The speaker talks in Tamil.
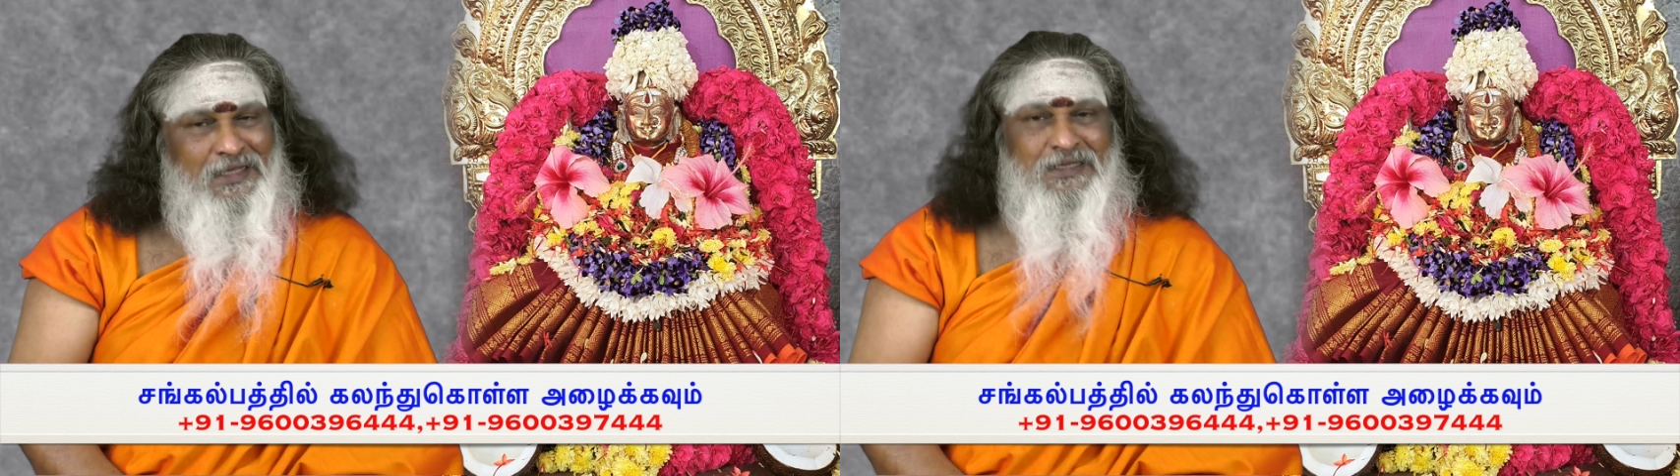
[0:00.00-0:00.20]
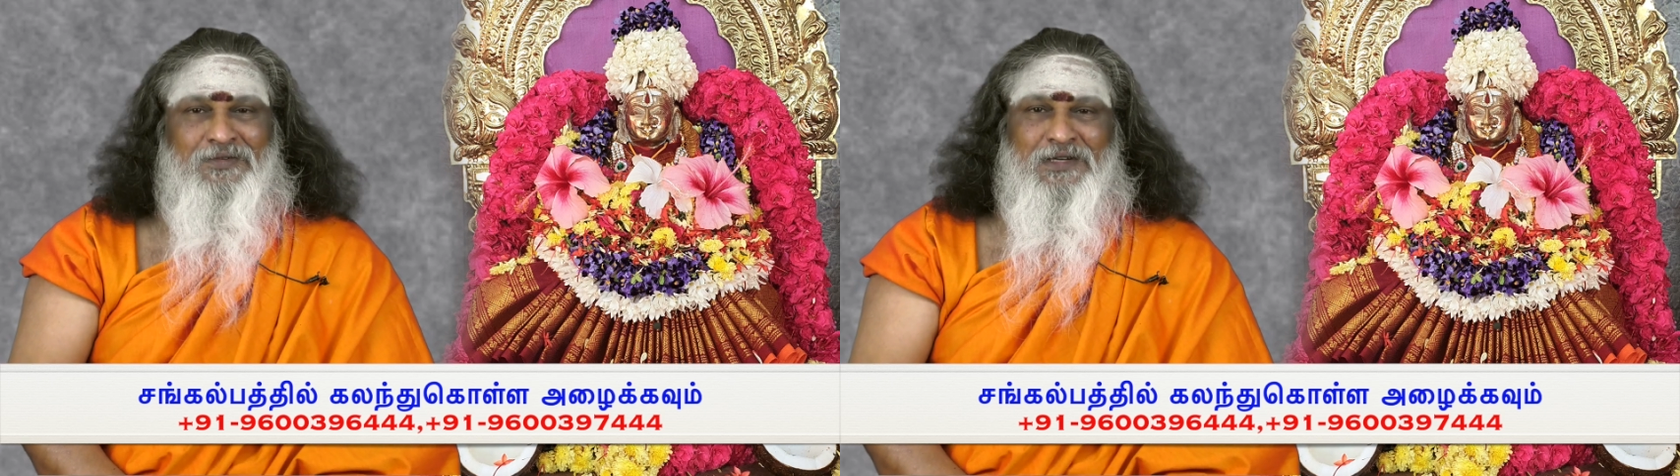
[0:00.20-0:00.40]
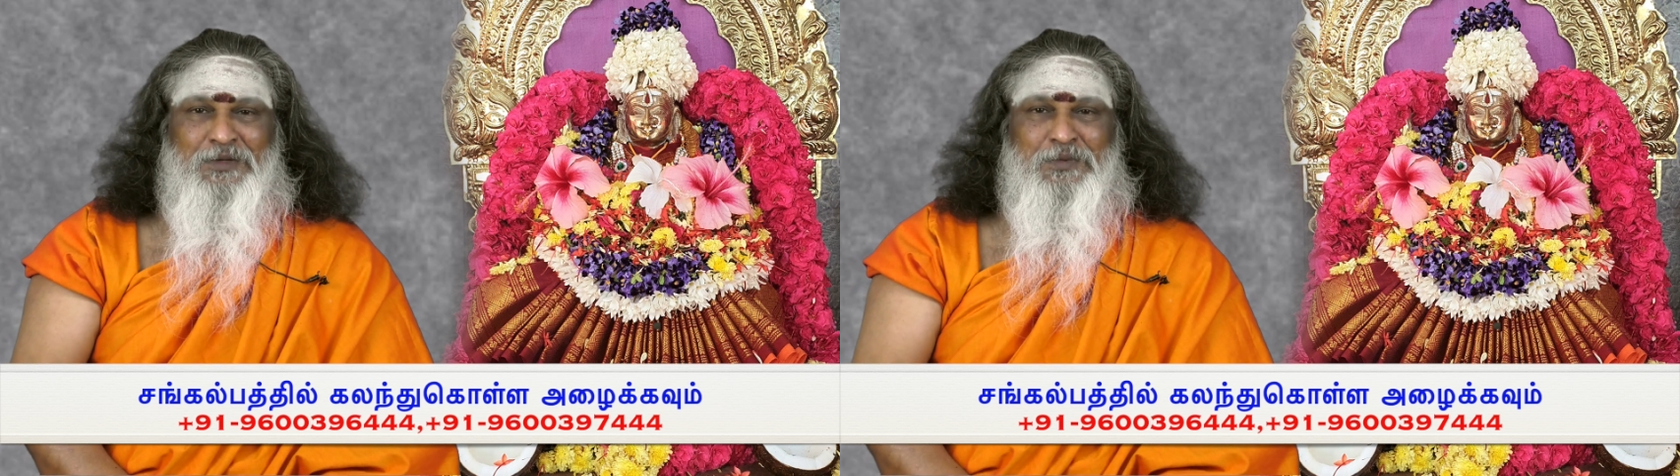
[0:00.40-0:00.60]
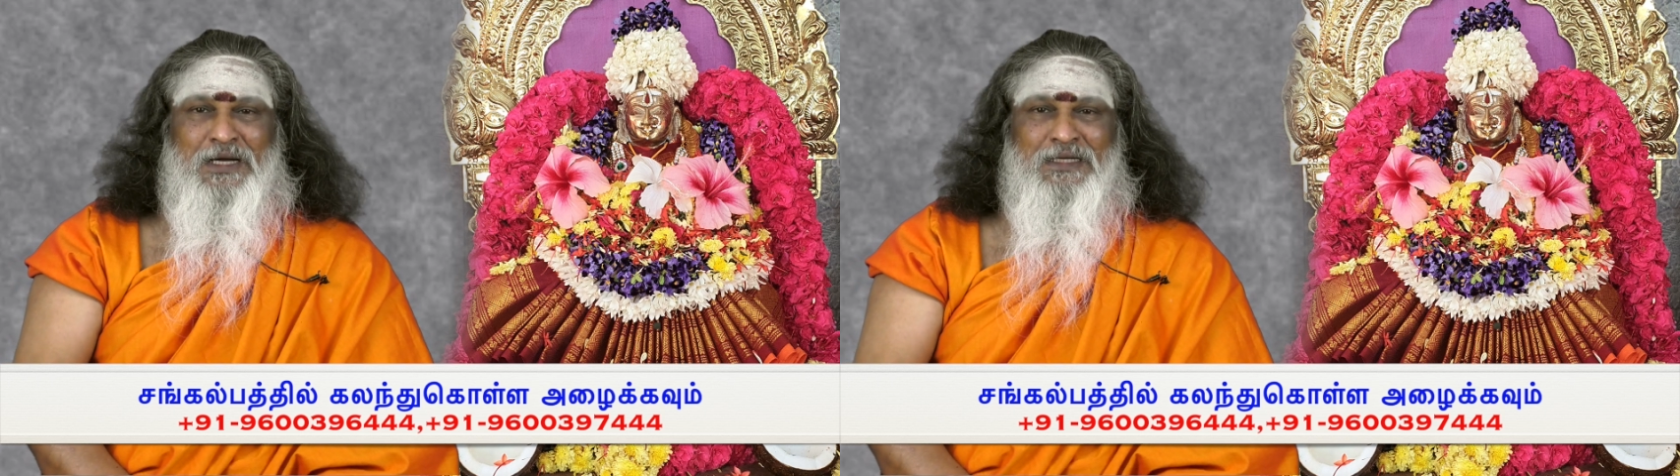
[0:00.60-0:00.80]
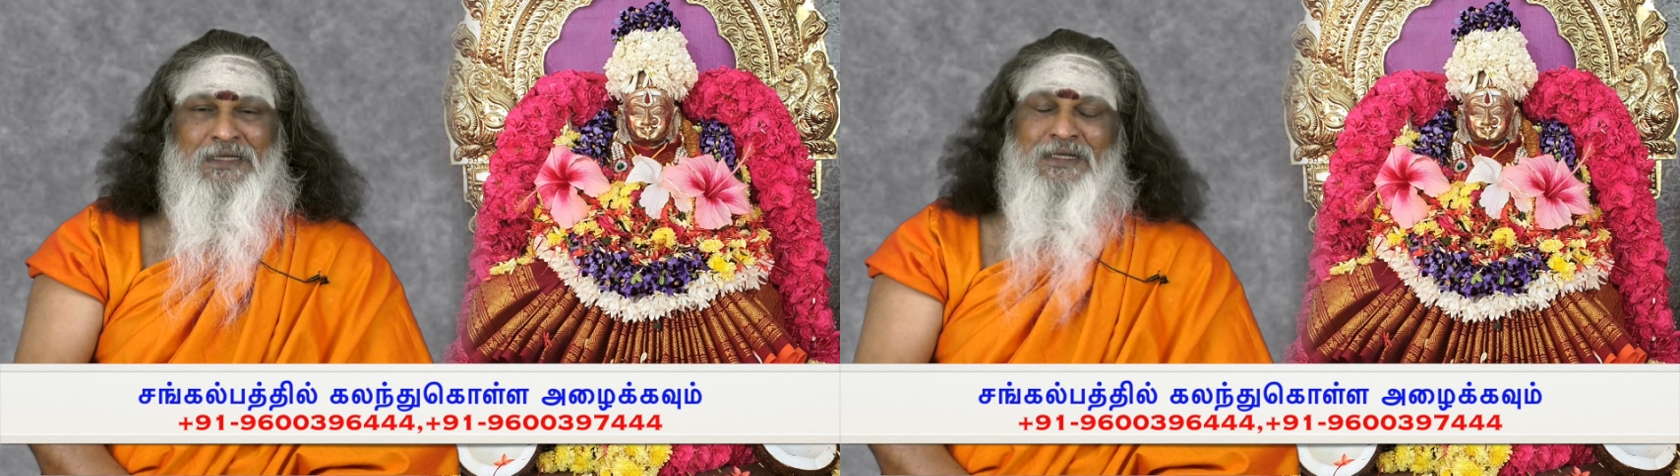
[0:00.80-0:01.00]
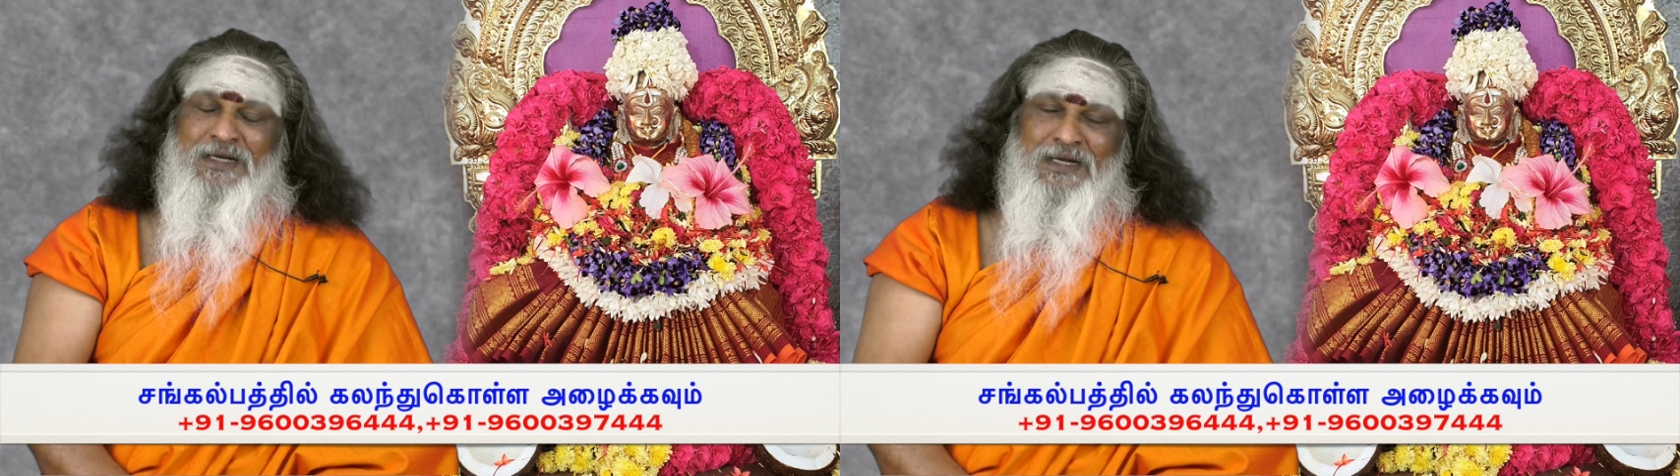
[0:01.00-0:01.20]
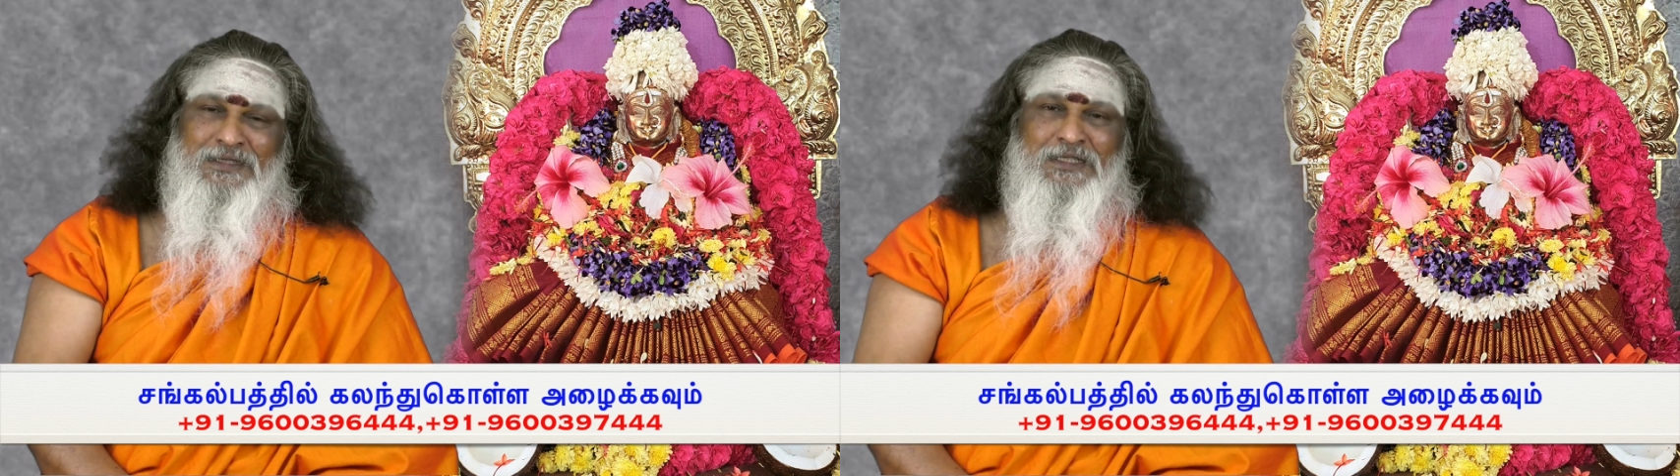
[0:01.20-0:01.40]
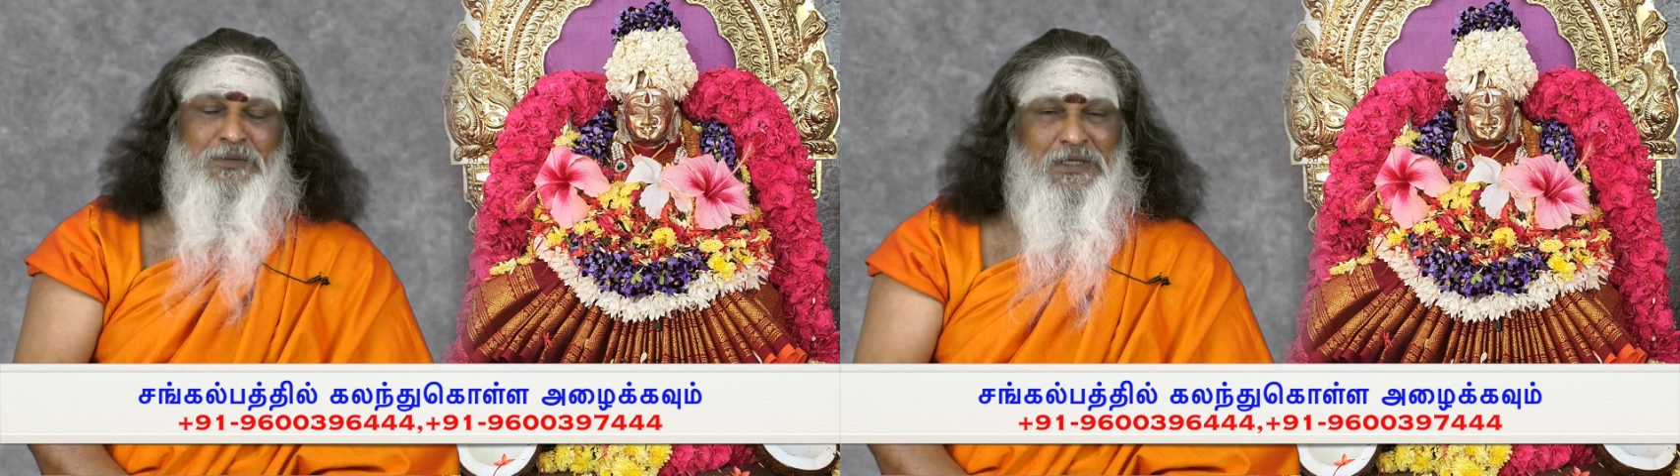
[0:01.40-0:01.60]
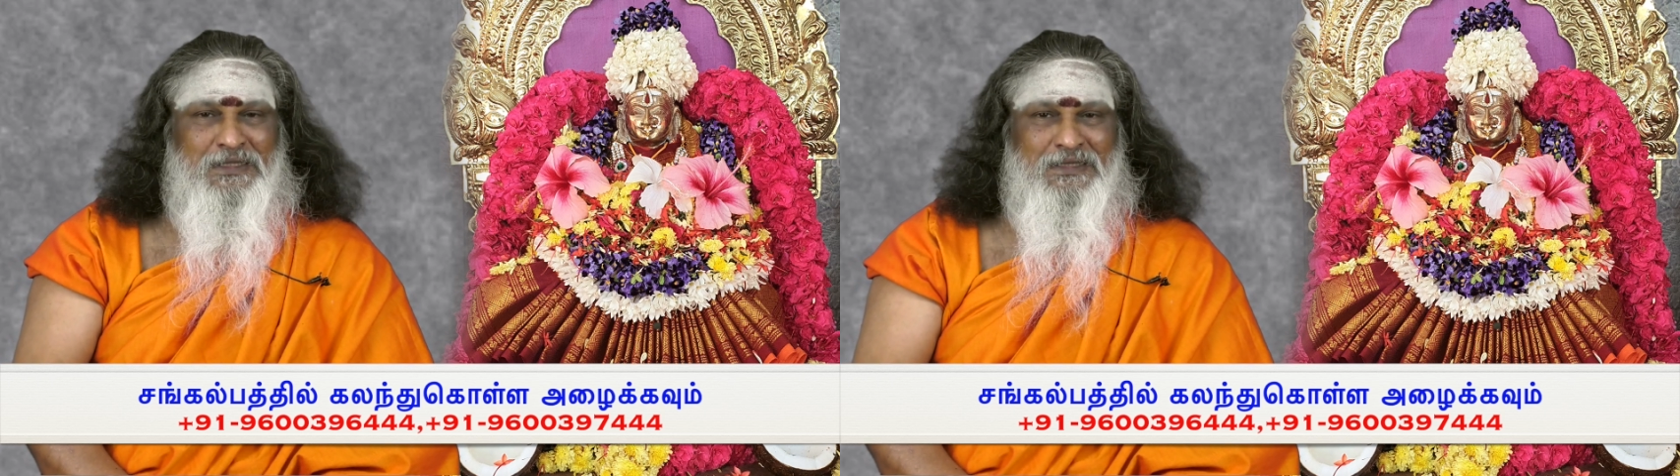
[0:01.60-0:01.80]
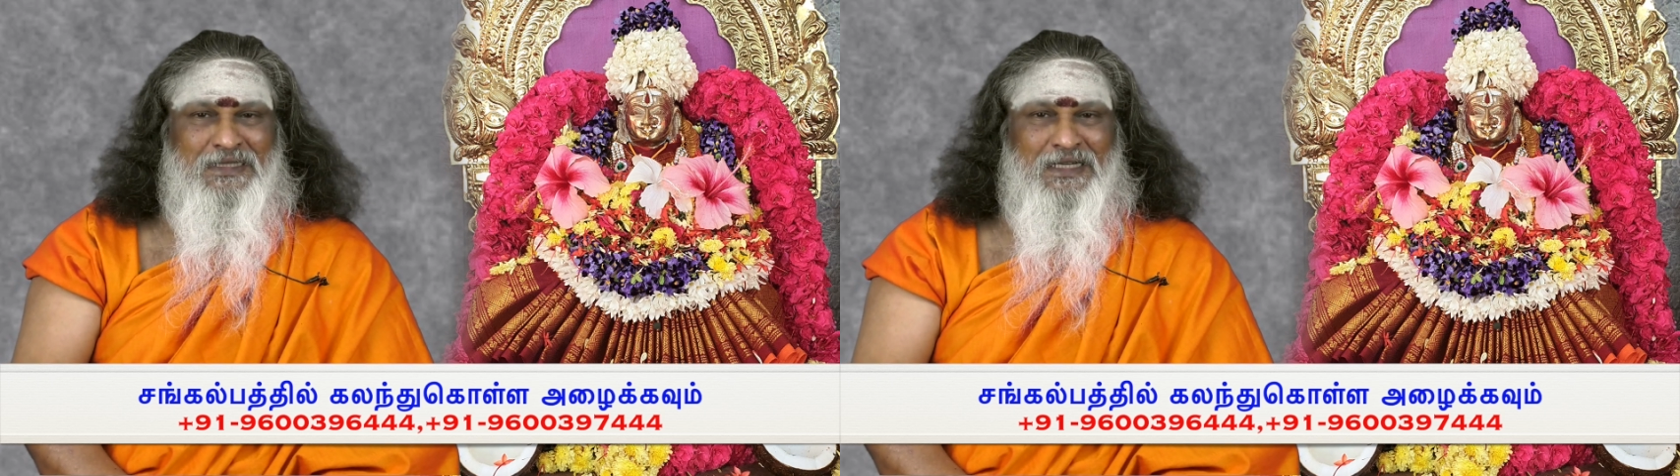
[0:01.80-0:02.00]
இந்த வழிபாடு கண்டு
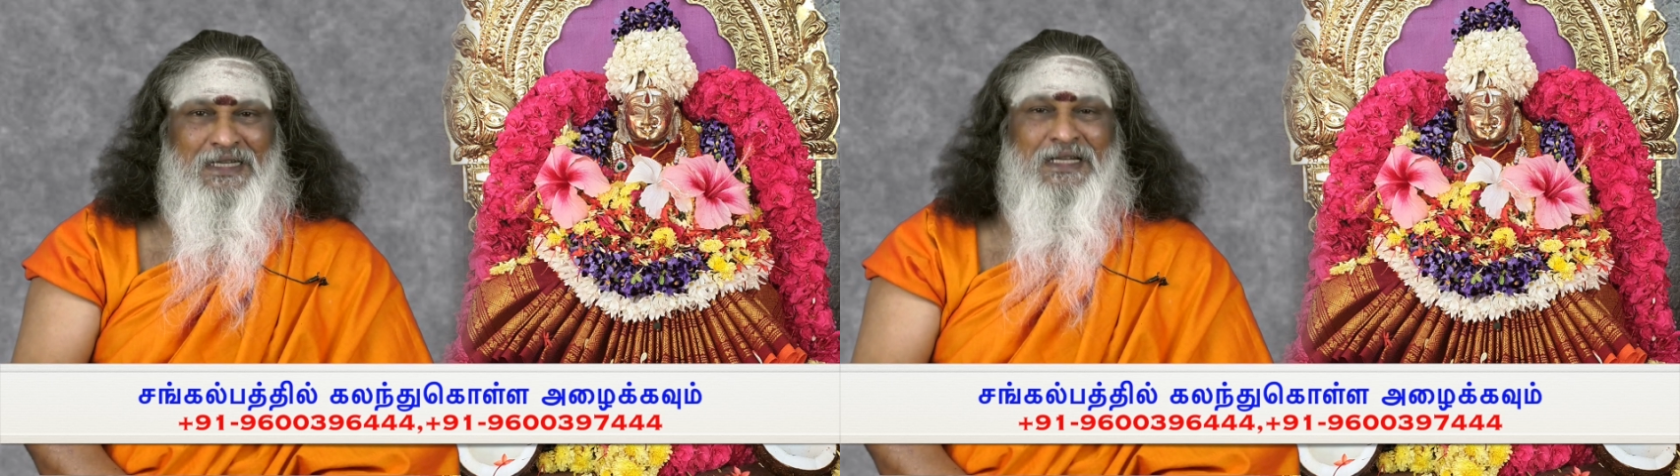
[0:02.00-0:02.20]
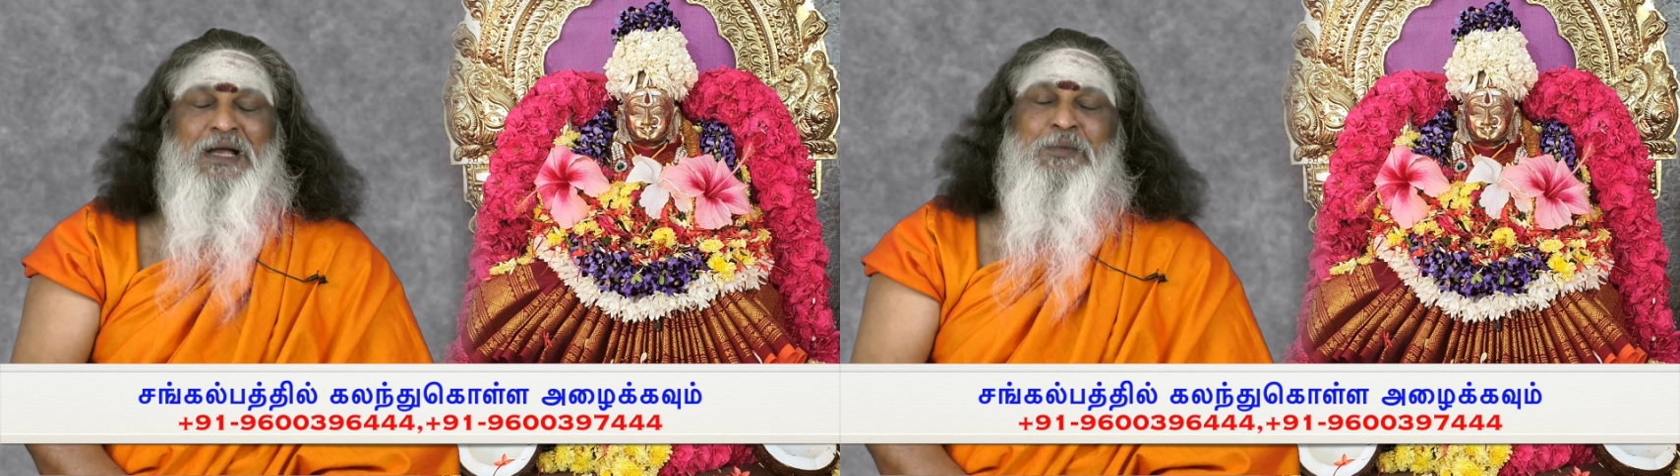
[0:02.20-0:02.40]
மகிழுங்கள்